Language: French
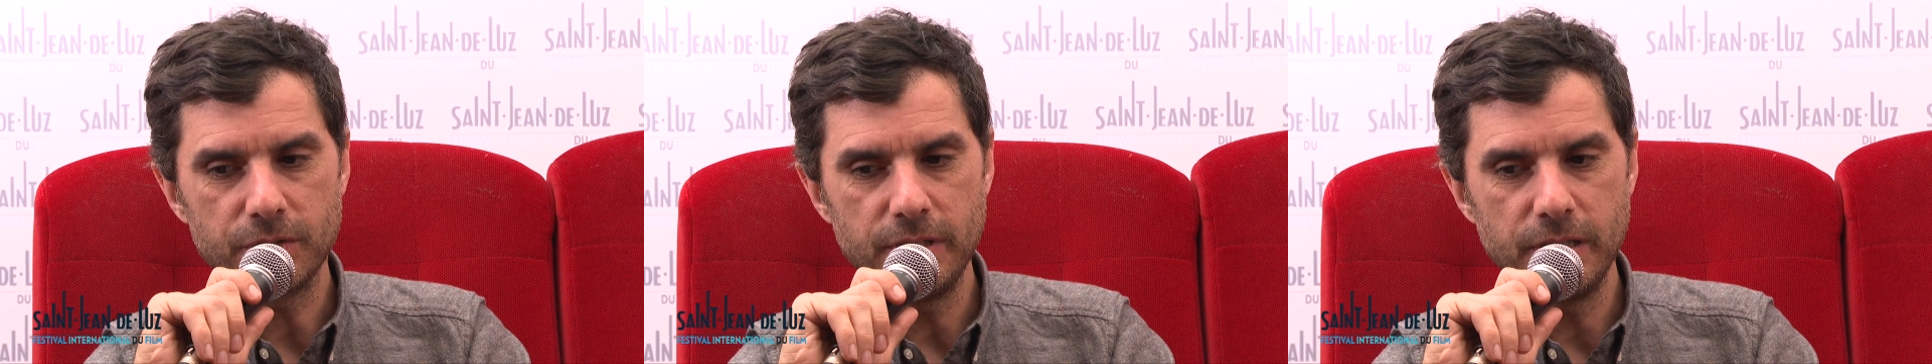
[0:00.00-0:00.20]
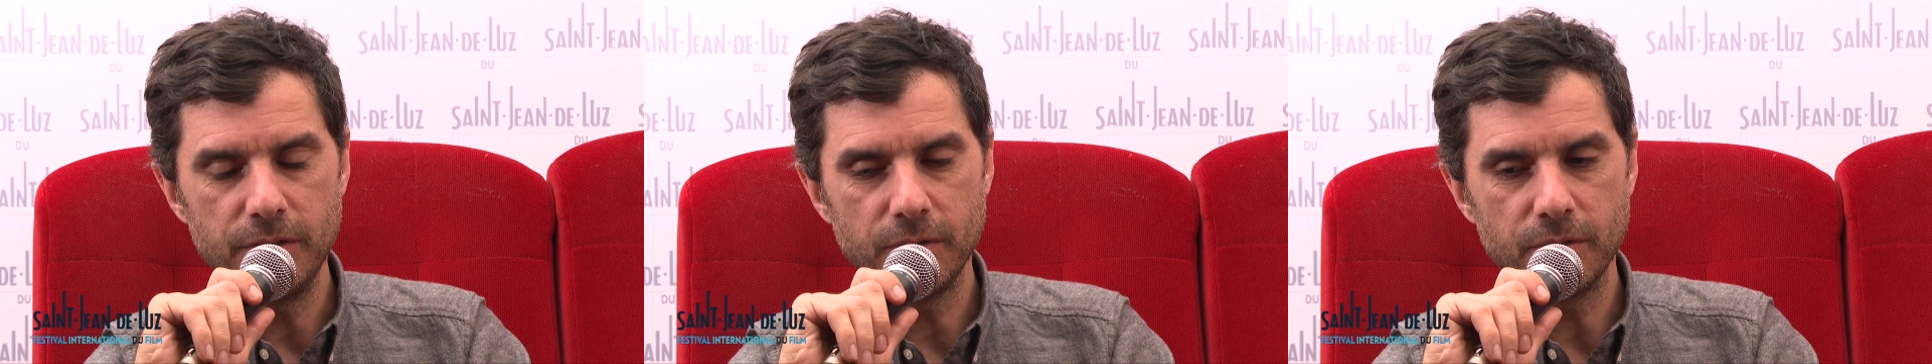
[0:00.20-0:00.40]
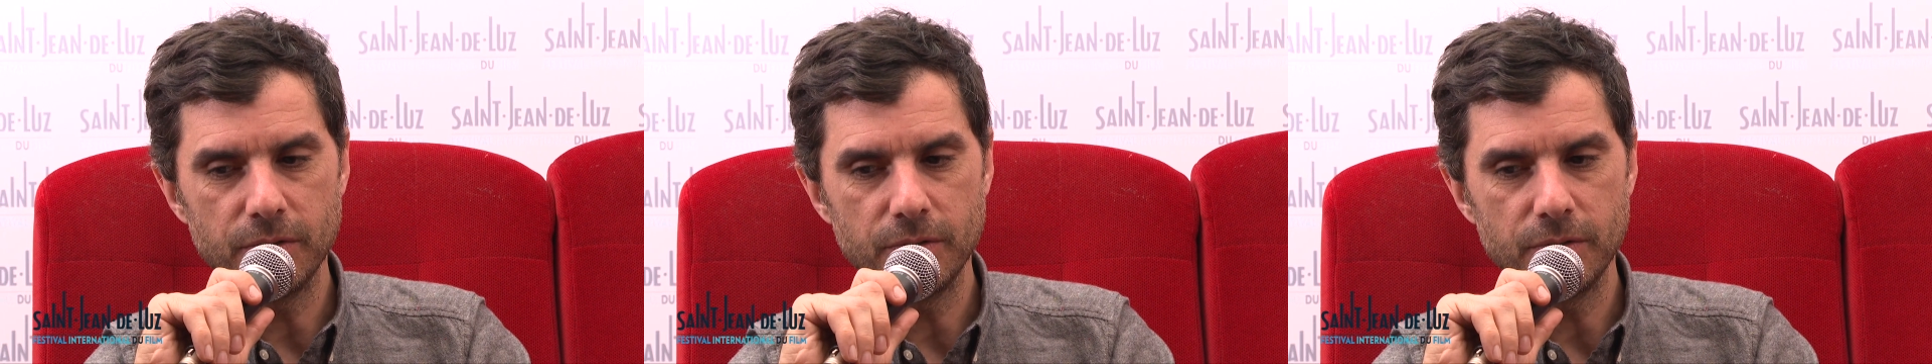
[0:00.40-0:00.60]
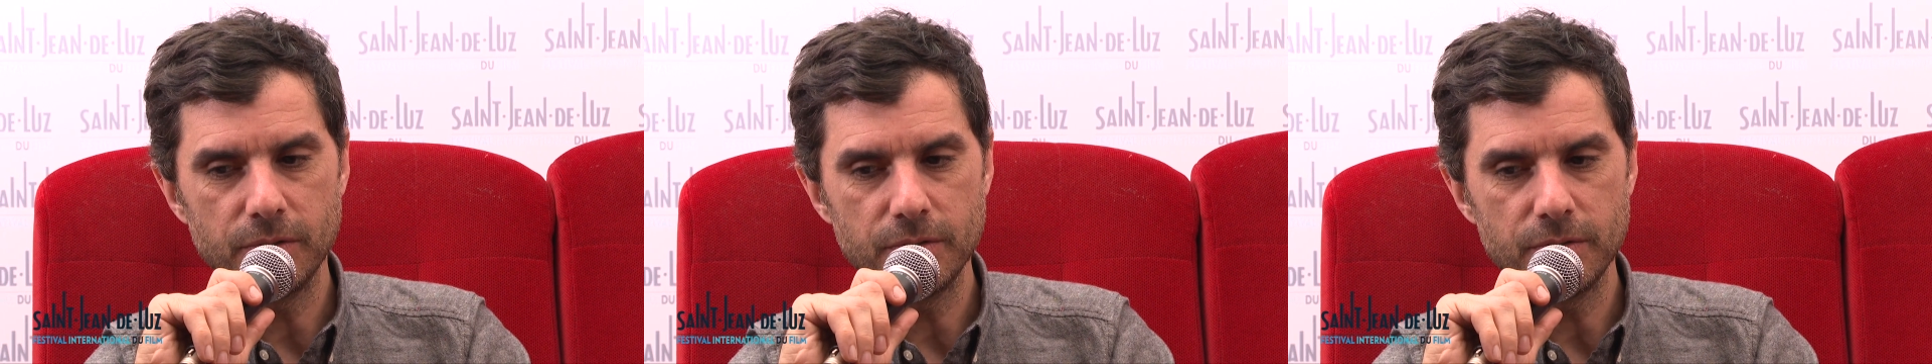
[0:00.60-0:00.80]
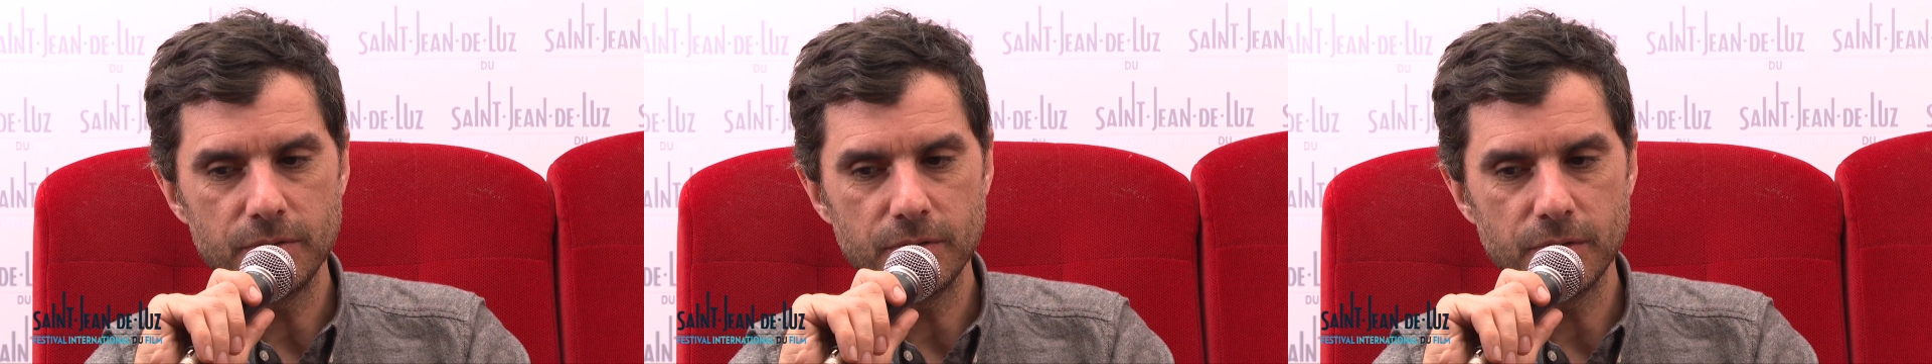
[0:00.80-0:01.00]
il est
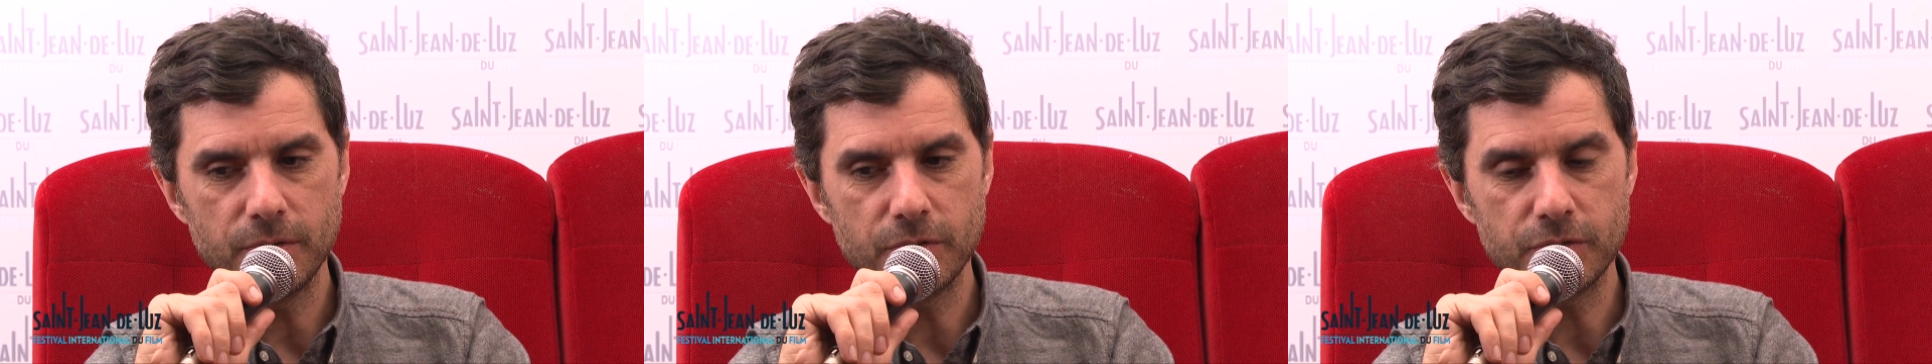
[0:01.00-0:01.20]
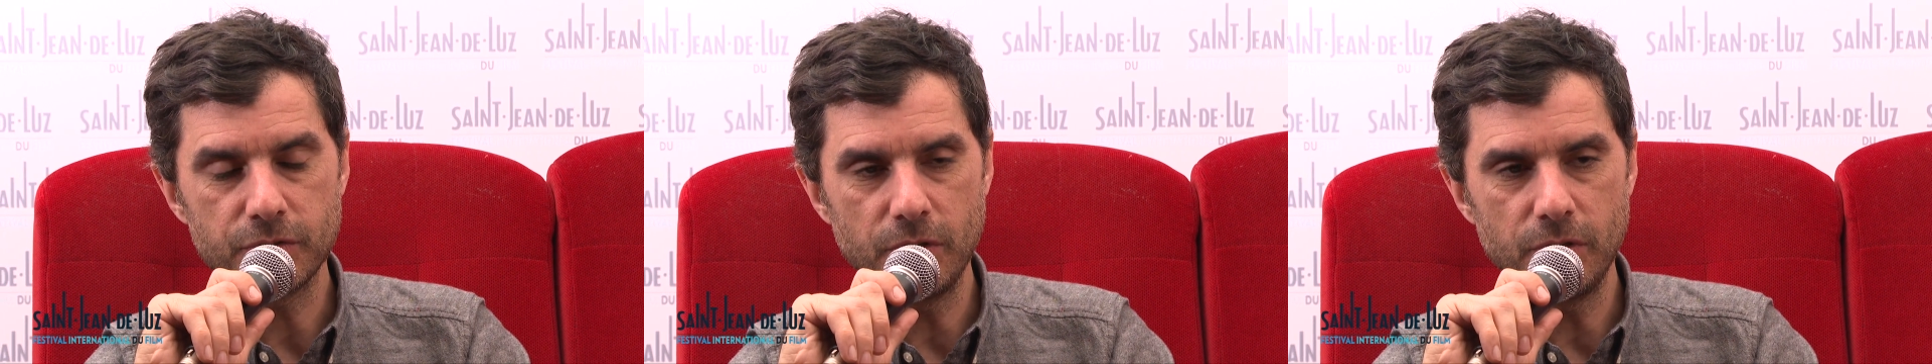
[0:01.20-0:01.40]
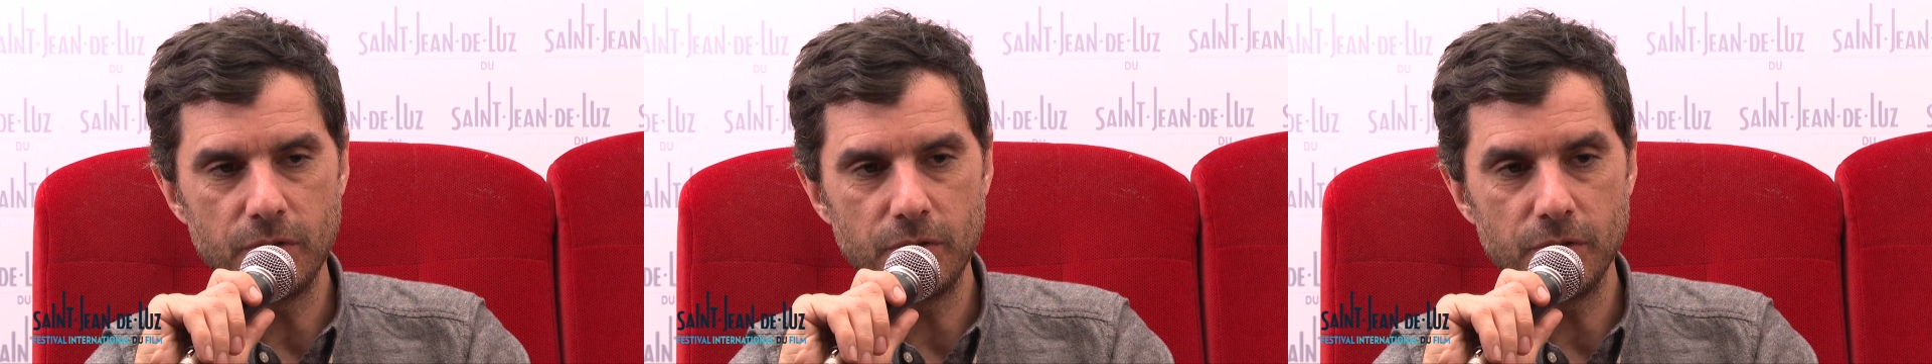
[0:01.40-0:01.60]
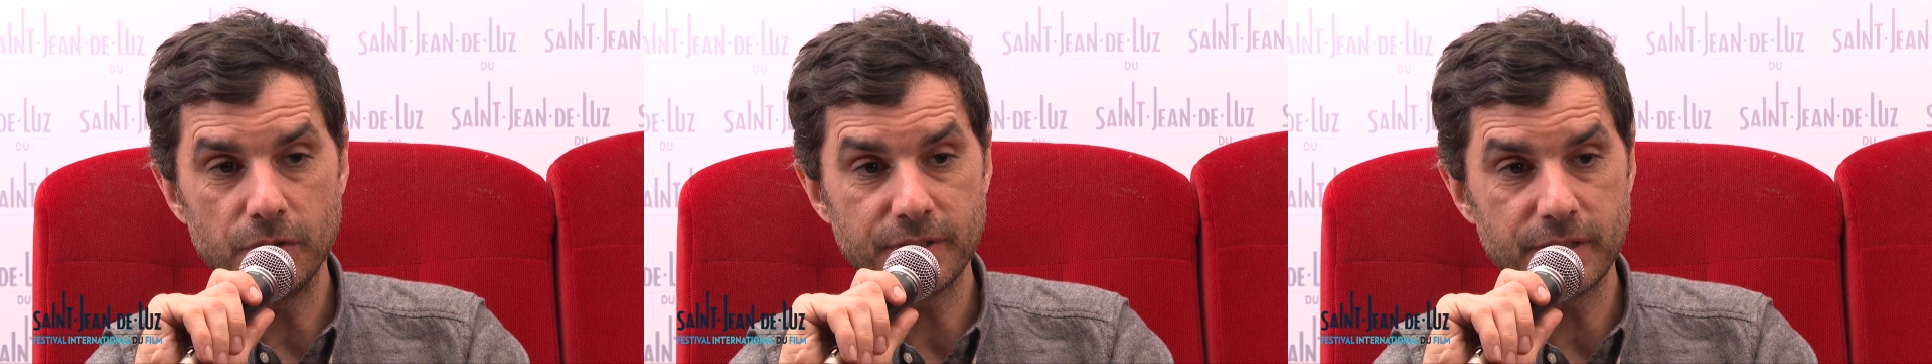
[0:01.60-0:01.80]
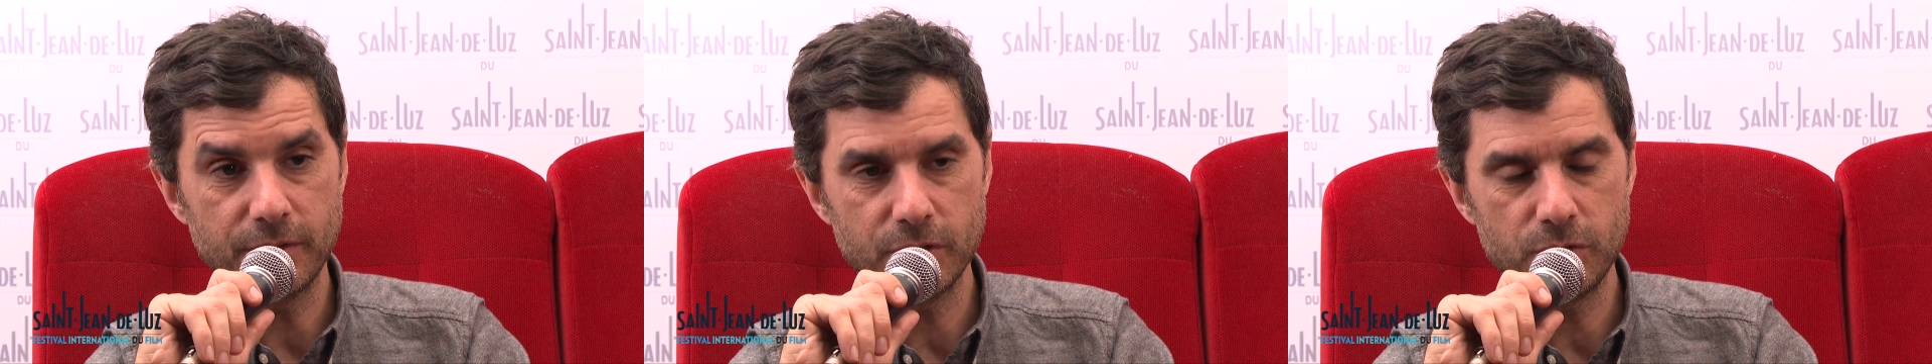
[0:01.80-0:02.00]
seul euh,
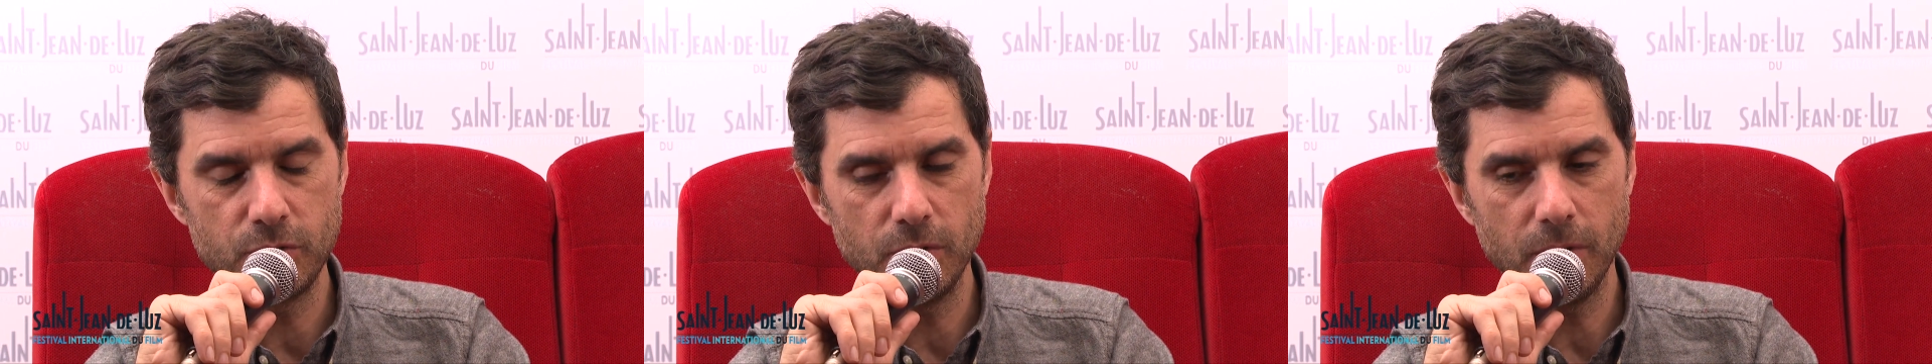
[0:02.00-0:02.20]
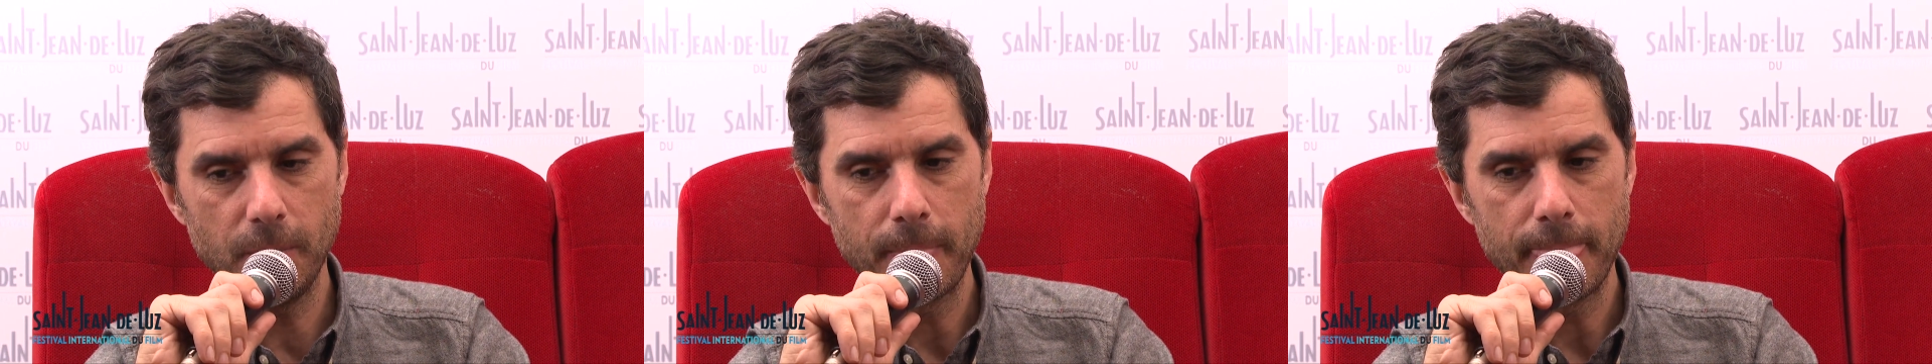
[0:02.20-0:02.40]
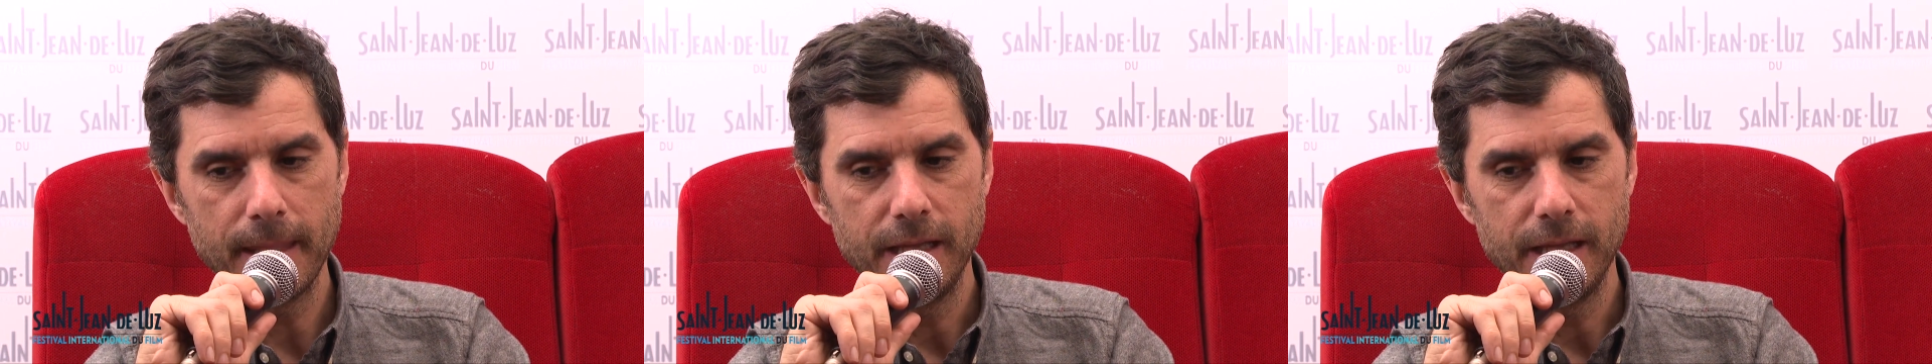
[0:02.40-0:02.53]
dans sa voiture.